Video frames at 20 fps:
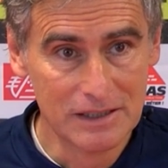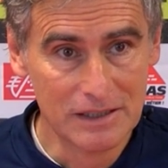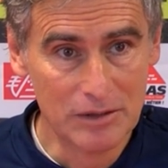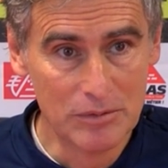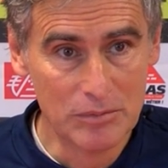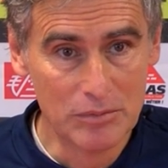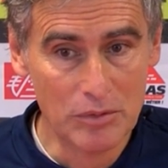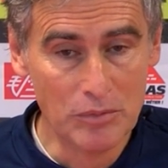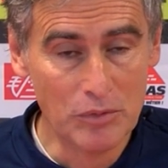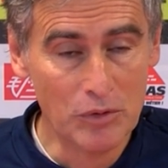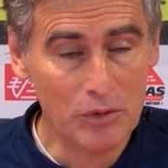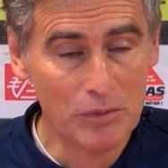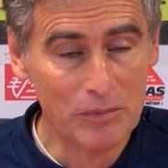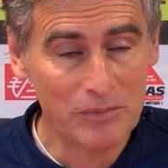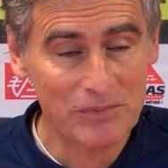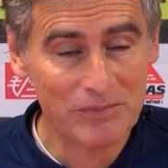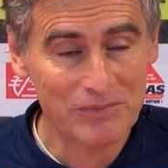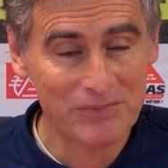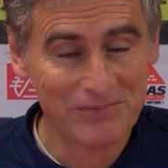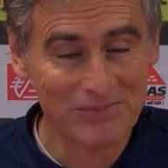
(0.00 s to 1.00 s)
un peu mieux.
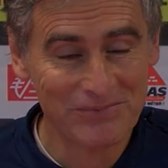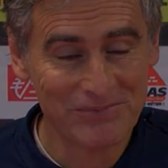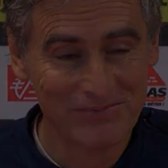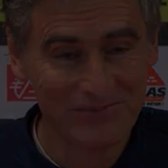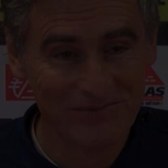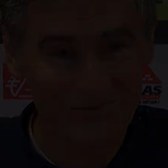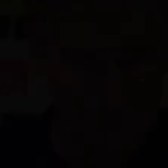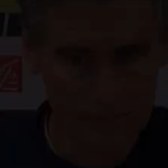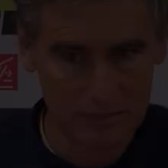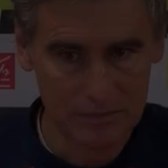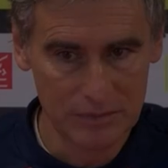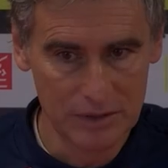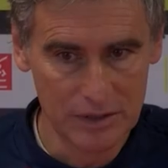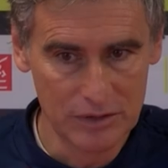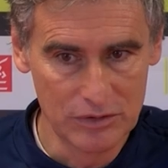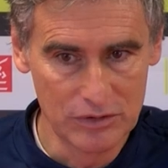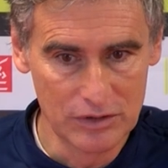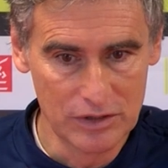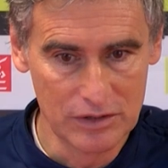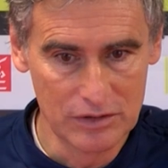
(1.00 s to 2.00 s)

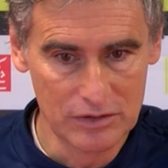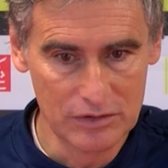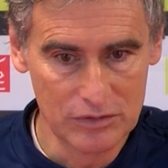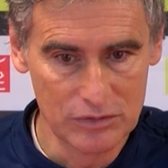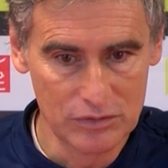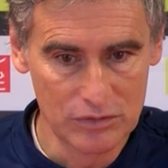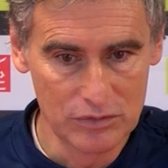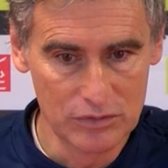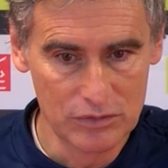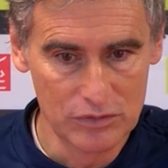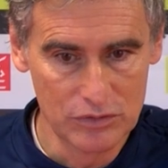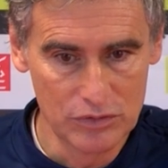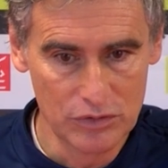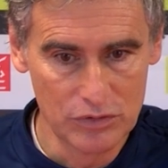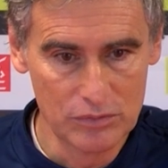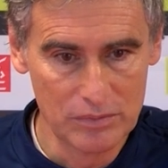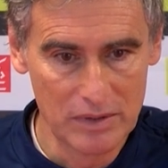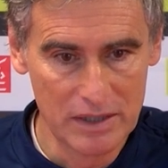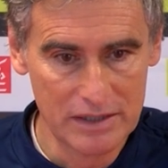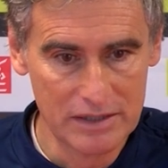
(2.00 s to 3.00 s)
Maintenant, ils ont, ils ont
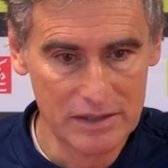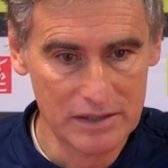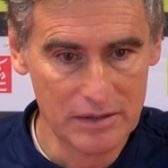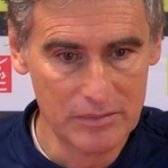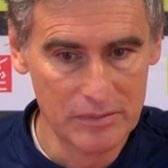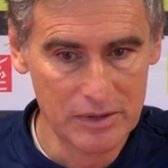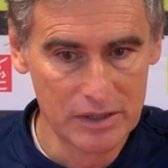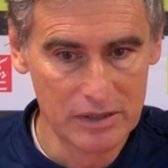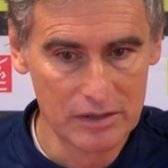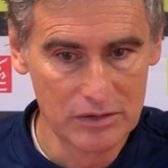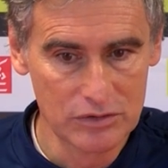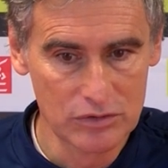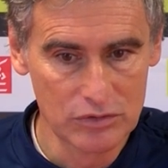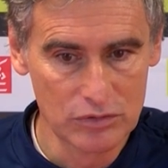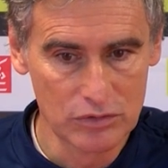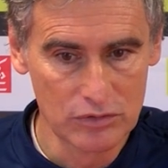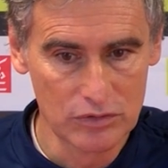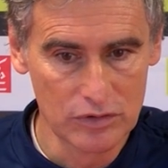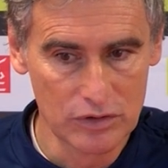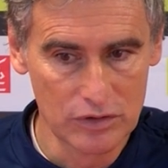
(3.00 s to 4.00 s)
une belle dynamique. Je
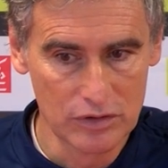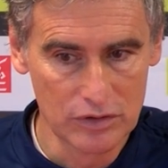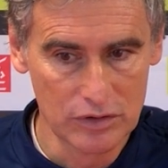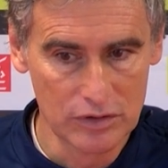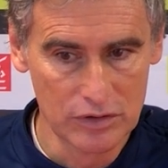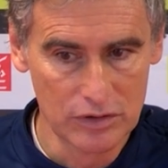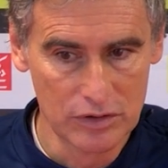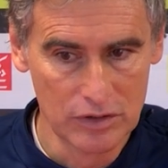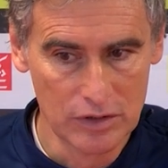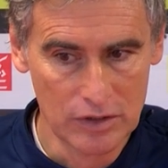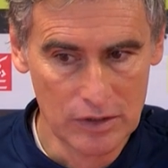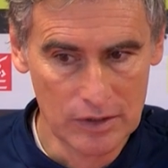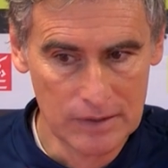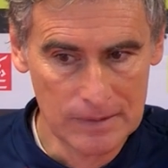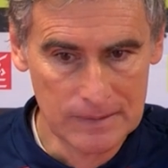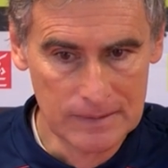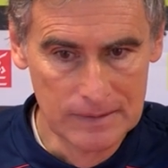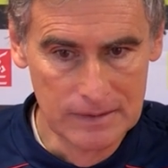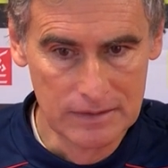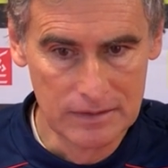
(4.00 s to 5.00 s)
trouve que
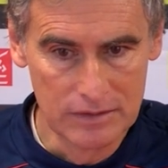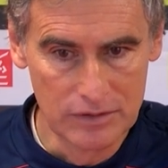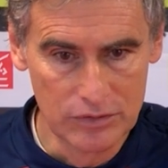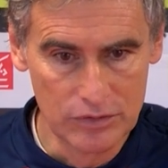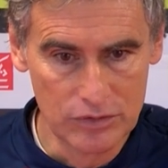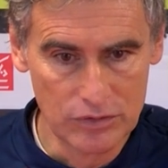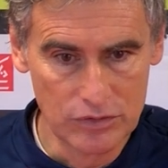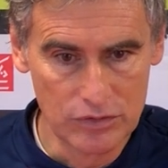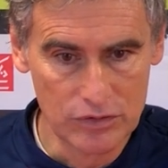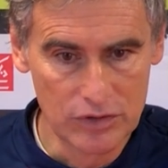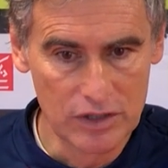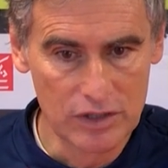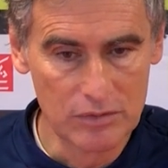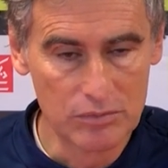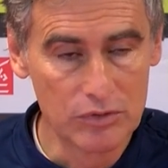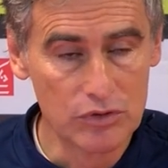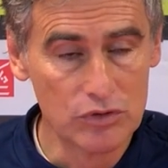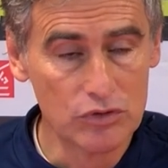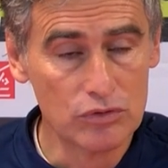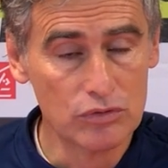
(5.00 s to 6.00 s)
c'est une équipe
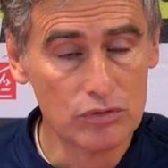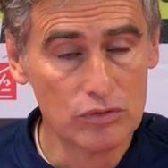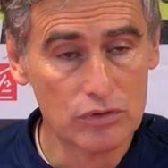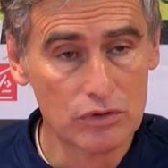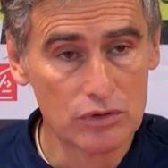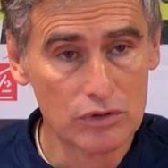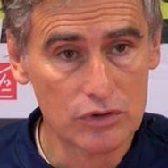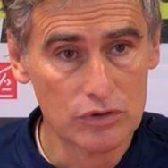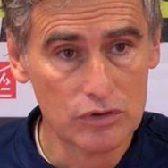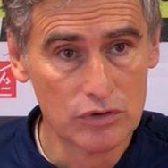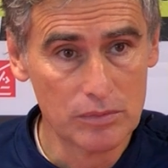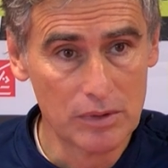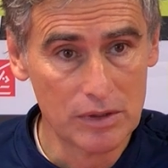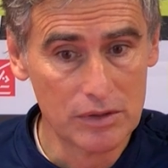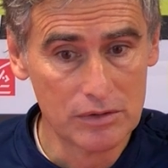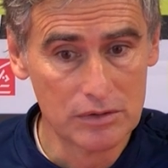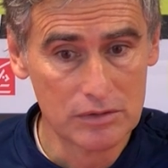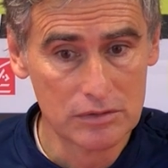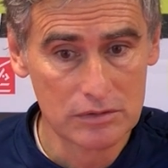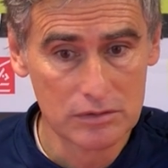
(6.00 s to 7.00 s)
qui joue, qui joue au
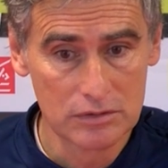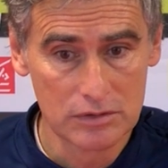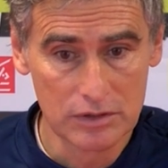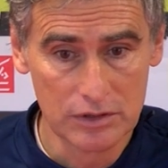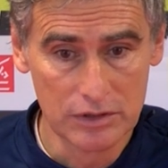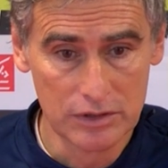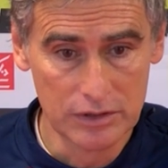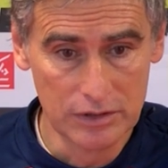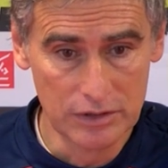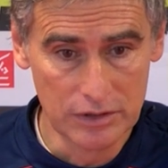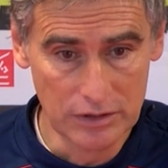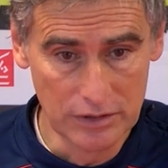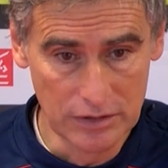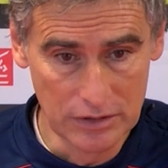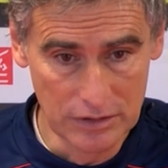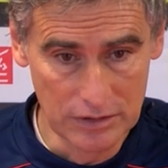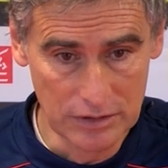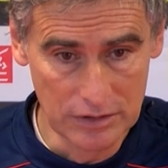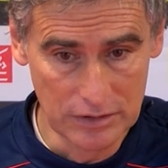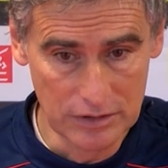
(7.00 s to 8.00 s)
ballon, qui,
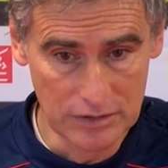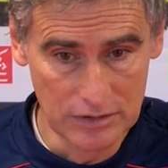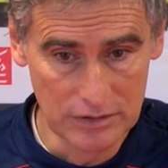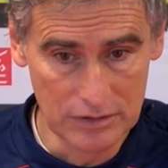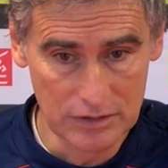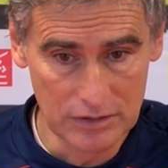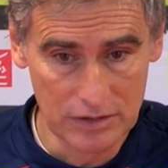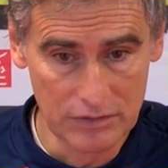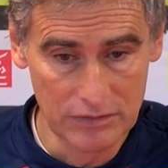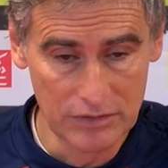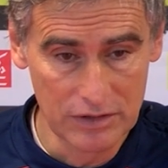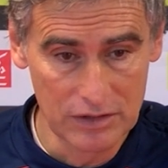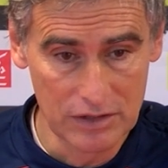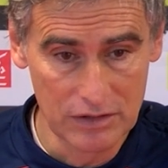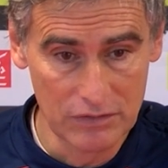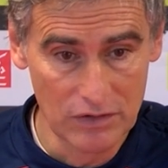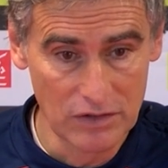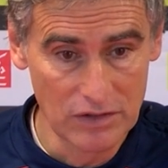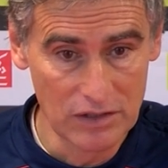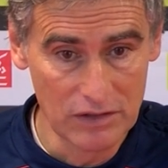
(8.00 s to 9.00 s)
euh, qui, va,
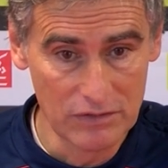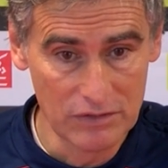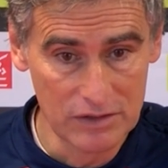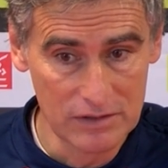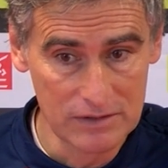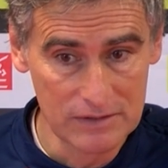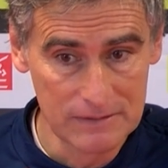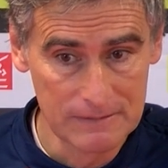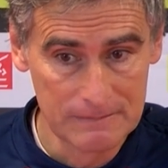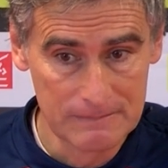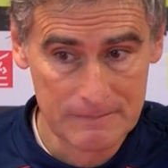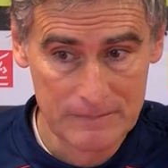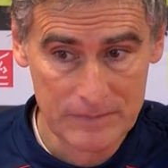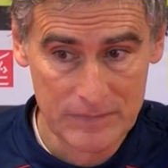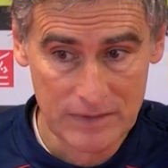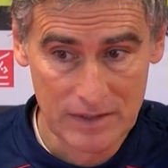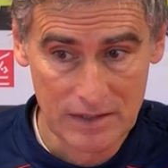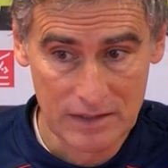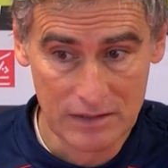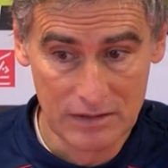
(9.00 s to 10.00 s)
qui va de l'avant,
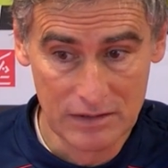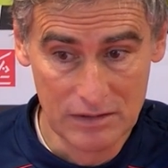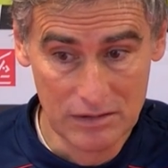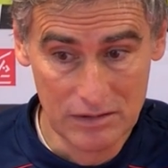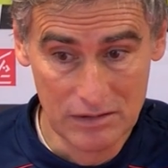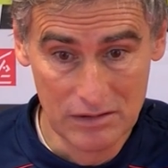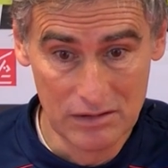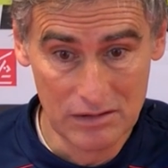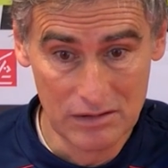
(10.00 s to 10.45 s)
qui,